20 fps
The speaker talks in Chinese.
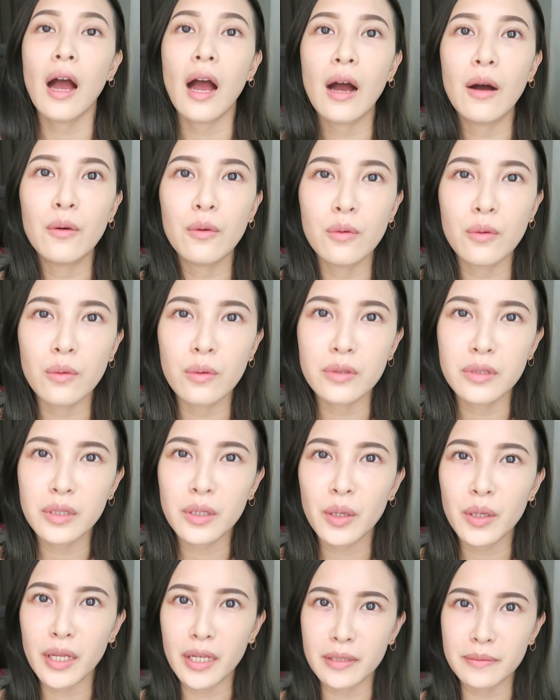好，我
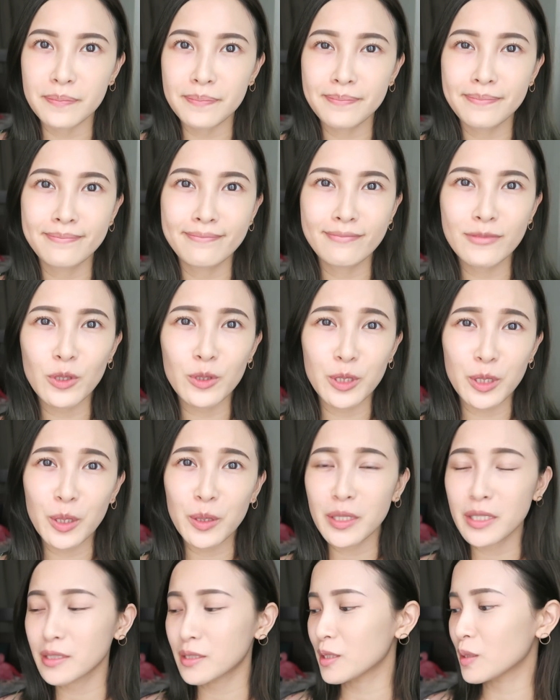这有点，我这
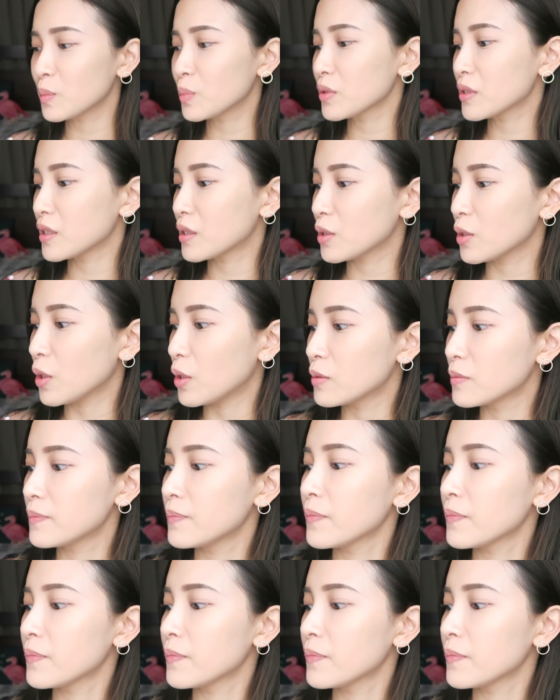有点舍不得用。